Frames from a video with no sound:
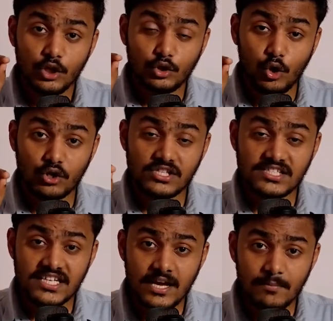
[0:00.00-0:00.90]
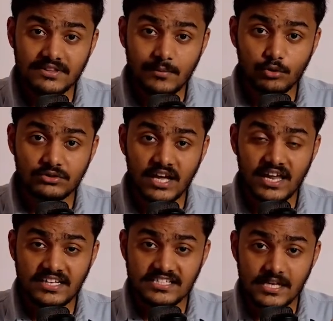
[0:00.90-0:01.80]
तो लॉजिस्टिक का मतलब होता
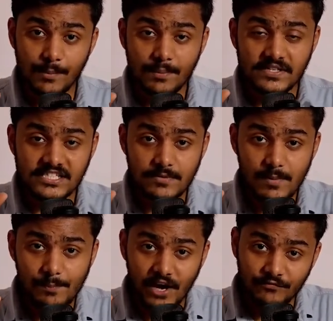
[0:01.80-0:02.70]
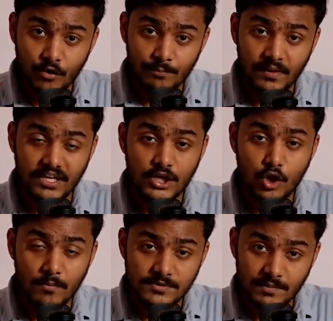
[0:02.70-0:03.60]
है कि जब आप किसी भी प्लेटफॉर्म पे ई
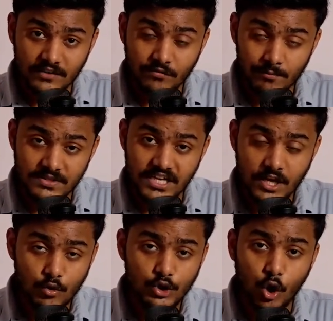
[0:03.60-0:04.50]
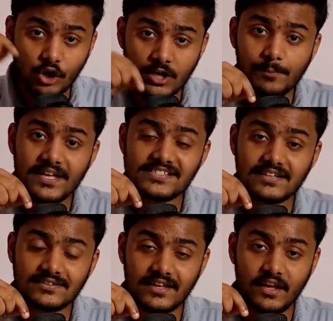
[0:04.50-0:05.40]
कॉमर्स प्लेटफॉर्म पे जाके कोई ऑर्डर प्लेस
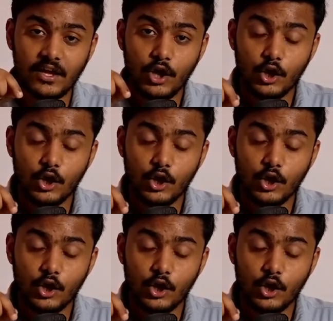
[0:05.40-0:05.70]
करते हैं